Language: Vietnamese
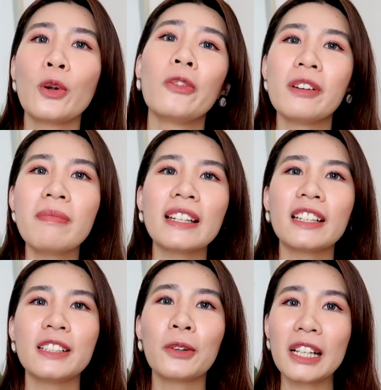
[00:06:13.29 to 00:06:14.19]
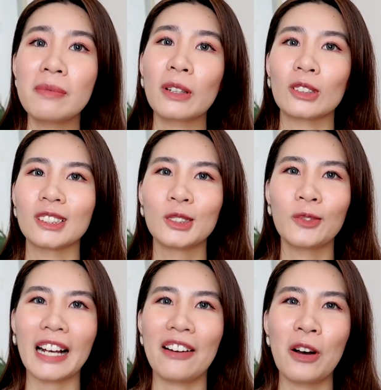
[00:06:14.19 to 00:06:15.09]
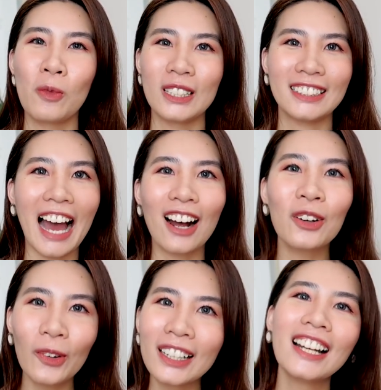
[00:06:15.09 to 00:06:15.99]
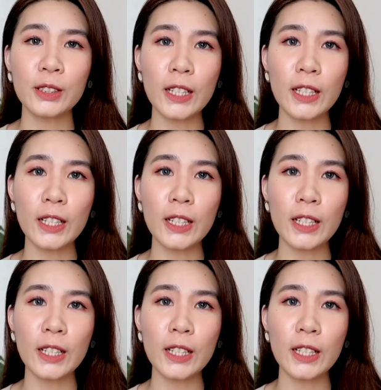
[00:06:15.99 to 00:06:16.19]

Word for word: đối với mình thì nhiều khi mình còn sử dụng cả vào buổi sáng luôn.